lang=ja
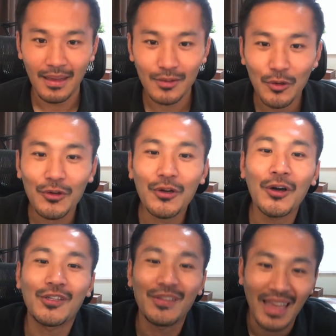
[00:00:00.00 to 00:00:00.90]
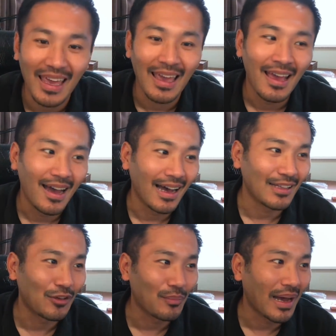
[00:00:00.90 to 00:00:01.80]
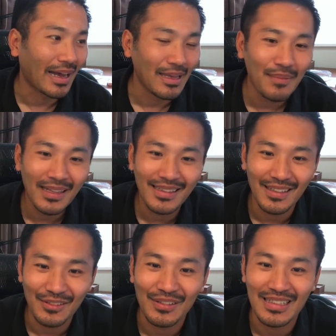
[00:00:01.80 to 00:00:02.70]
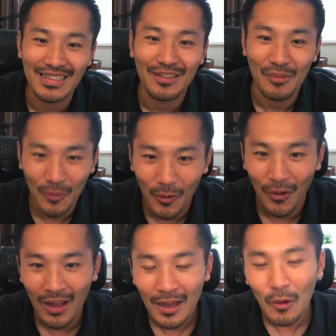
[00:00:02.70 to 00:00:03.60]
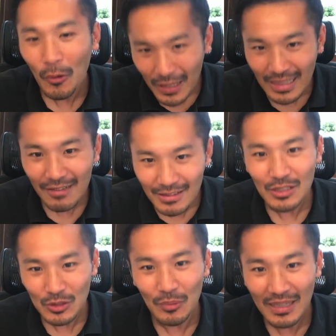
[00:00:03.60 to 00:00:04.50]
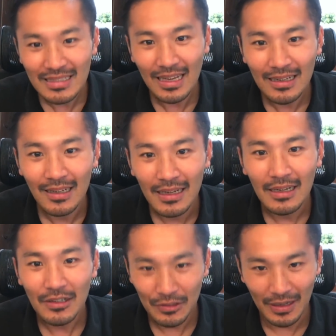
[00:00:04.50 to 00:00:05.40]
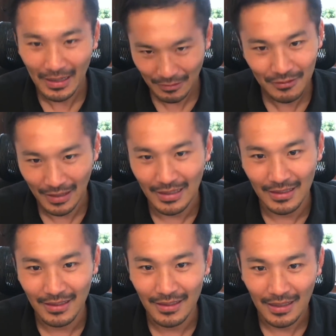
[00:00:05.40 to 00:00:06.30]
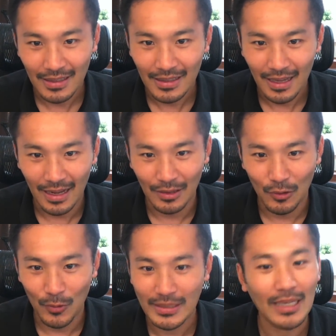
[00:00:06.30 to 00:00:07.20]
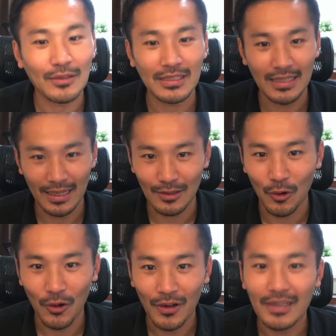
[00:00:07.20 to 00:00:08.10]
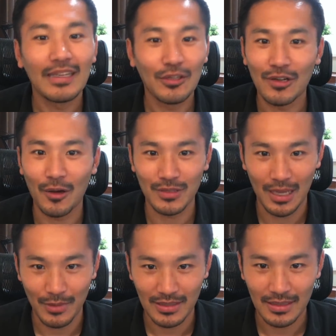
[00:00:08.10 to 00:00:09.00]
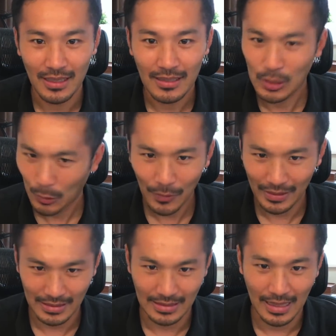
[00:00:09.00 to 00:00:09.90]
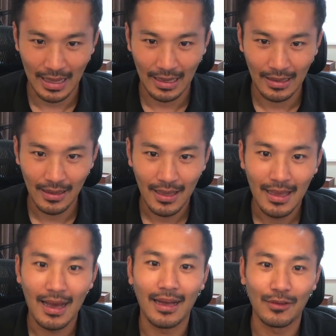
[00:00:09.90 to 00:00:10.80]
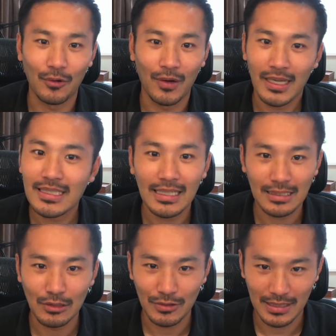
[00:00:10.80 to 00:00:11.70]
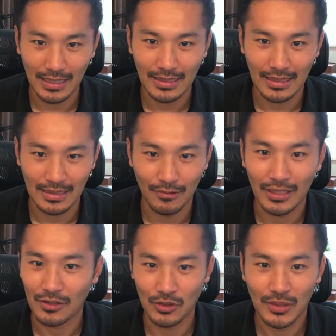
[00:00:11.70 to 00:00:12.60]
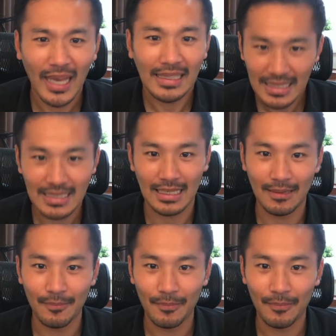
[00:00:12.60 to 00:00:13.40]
ということで、あの、まあ、謝ってるんですけども、これにはちょっと皆さん、深い深いあの、私なりの理由がございます。それはですね、あの、8月の2日にですね、私の第2子、